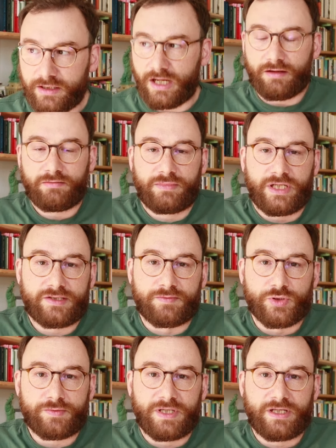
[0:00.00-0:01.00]
Ja, jetzt
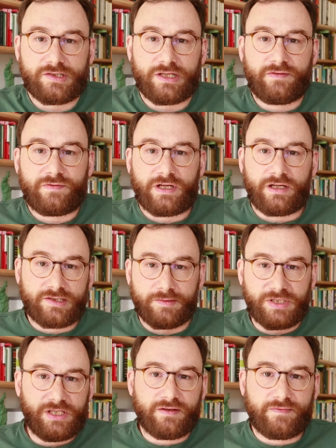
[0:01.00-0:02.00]
muss man das einfach
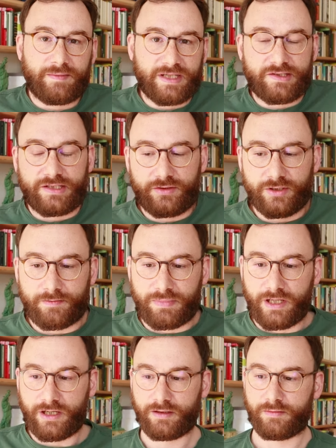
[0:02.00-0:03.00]
akzeptieren. Wenn man sich dort
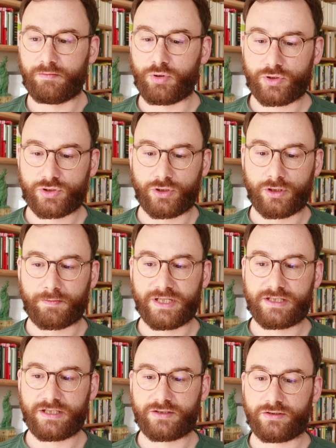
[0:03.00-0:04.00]
bei BookTalk,
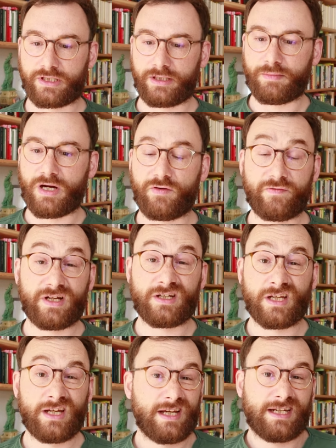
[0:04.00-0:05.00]
bei TikTok eben
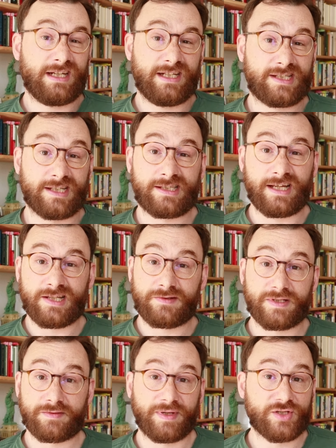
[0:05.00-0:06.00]
aufhält, dann ist es
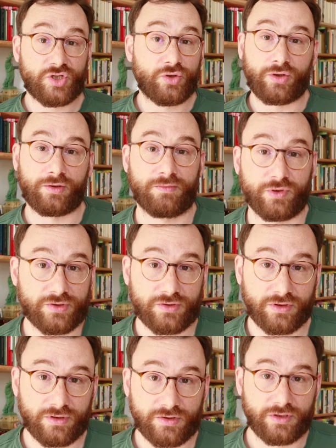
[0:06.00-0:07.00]
das, was man schlucken
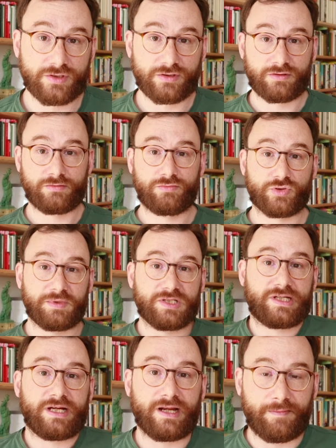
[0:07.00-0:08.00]
muss. Ne? Sonst muss man
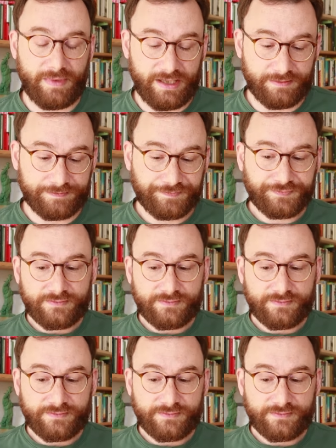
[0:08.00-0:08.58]
sich halt abmelden.